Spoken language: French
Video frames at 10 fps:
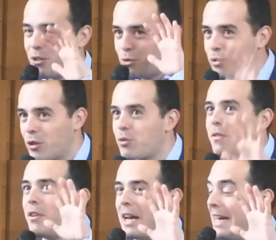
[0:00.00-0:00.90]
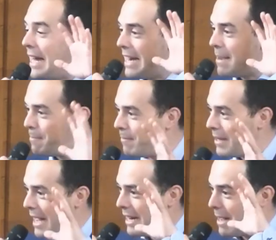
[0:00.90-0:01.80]
tout en trouvant
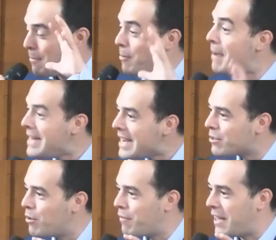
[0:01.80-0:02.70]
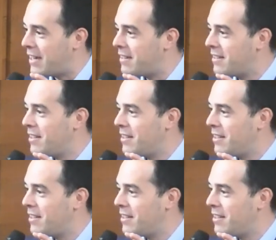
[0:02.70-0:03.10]
la, bonne manière de le faire.